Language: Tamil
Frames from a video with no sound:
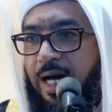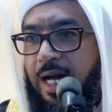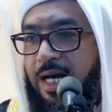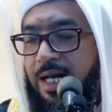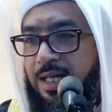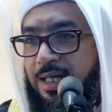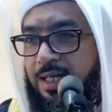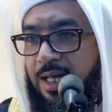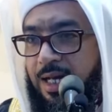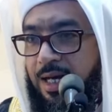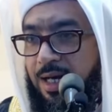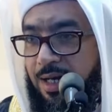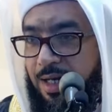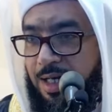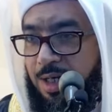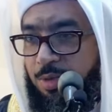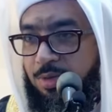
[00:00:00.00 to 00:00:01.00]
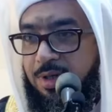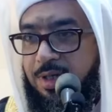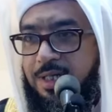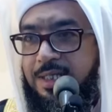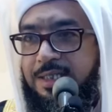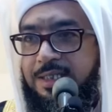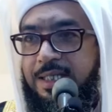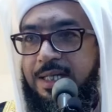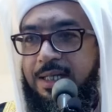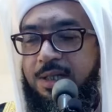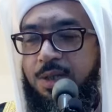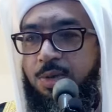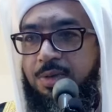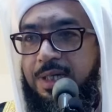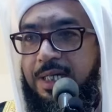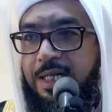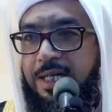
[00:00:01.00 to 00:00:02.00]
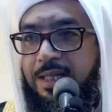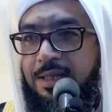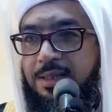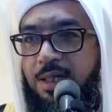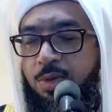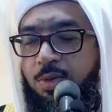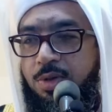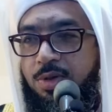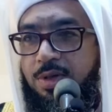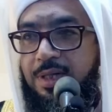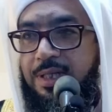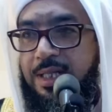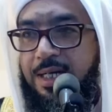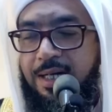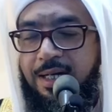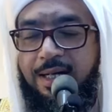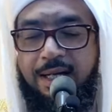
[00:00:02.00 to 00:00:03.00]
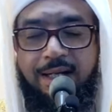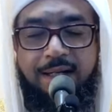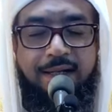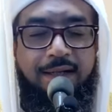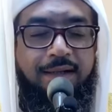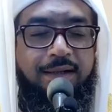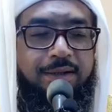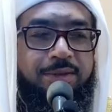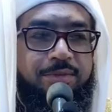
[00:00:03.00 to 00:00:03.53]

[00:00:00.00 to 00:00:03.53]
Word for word: அன்னைக்கு எல்லாரும் ஒன்று சேர்ந்து ஒரு இடத்தில் ஒன்று திரண்டார்கள்